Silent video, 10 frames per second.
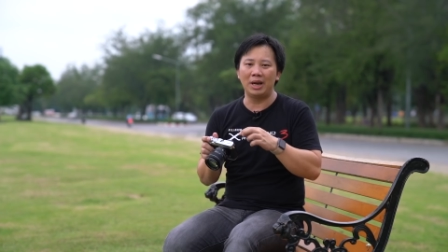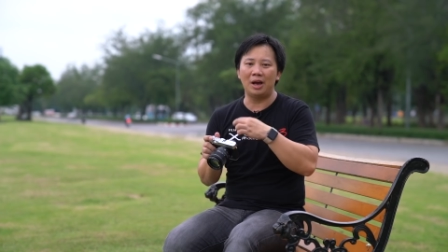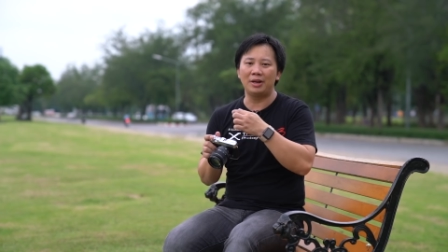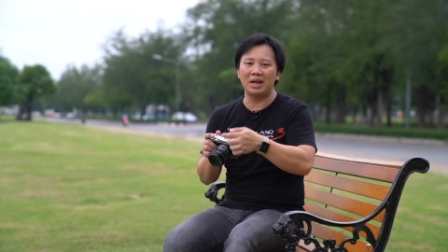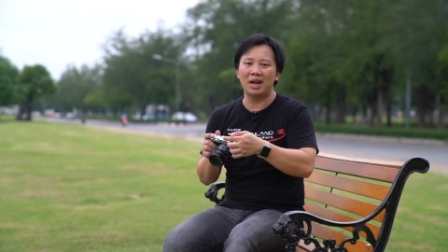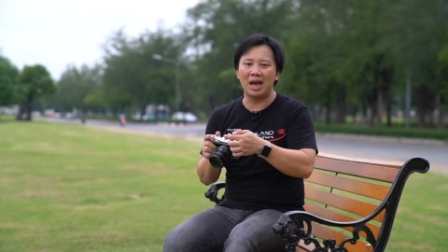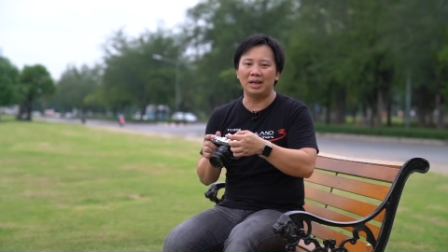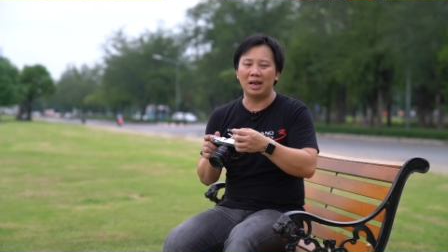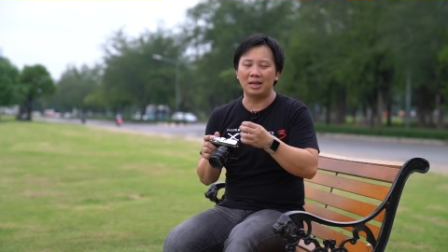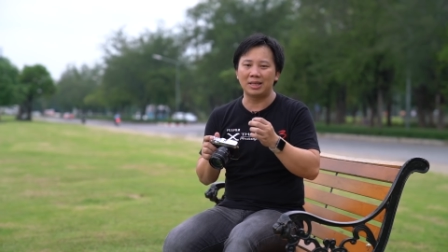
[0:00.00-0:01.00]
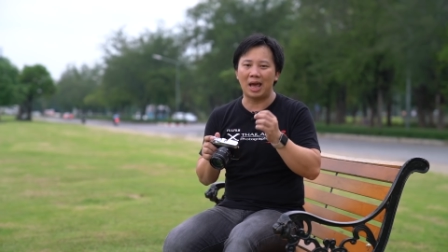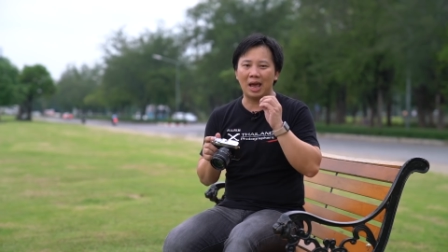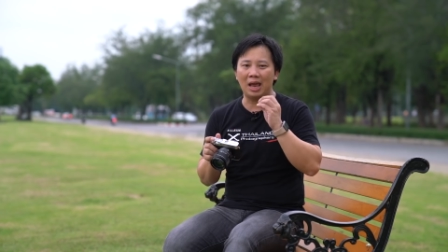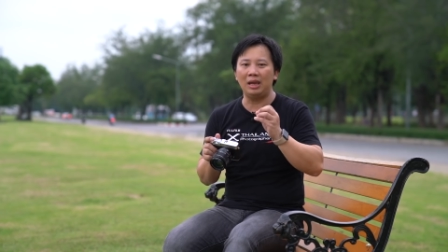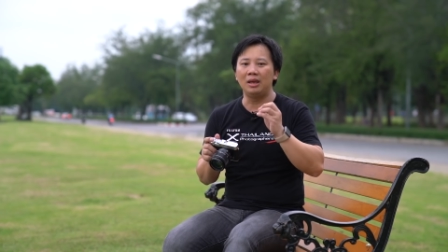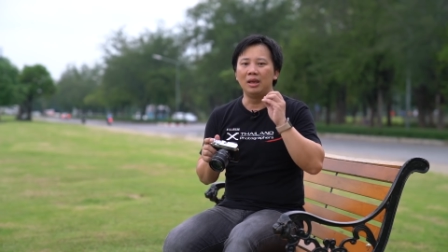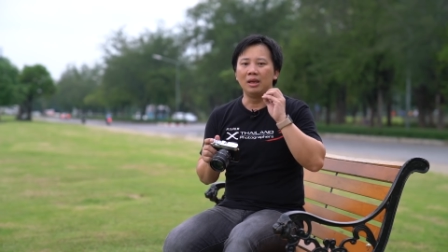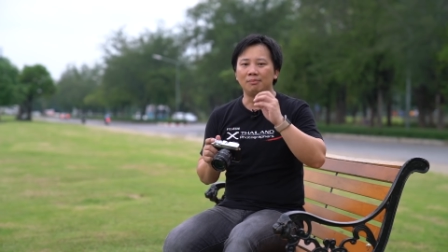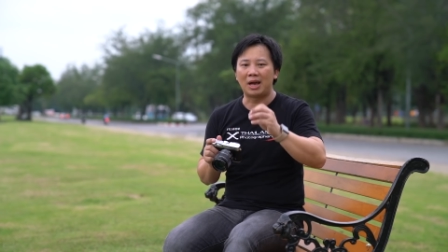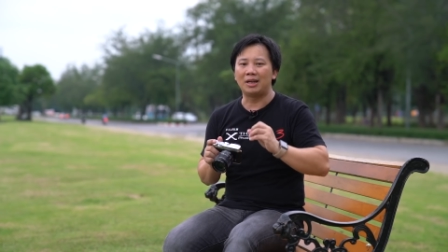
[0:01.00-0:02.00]
ไดอัลด้านหน้าเนี่ยจะให้
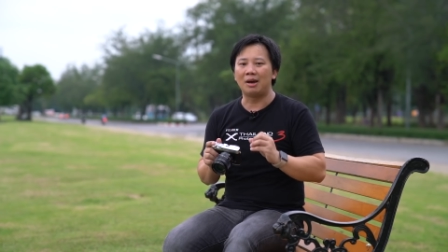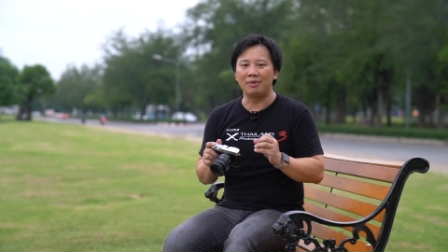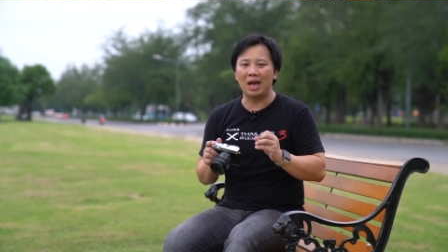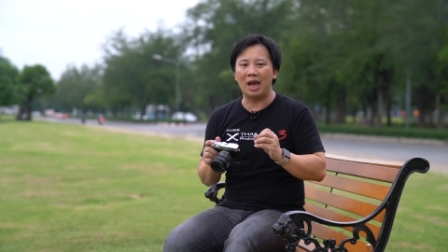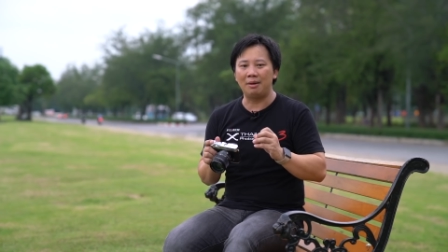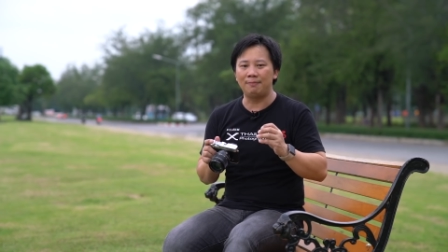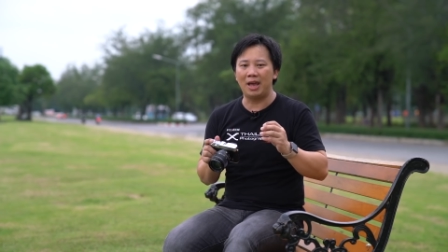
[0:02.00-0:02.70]
มันทำงาน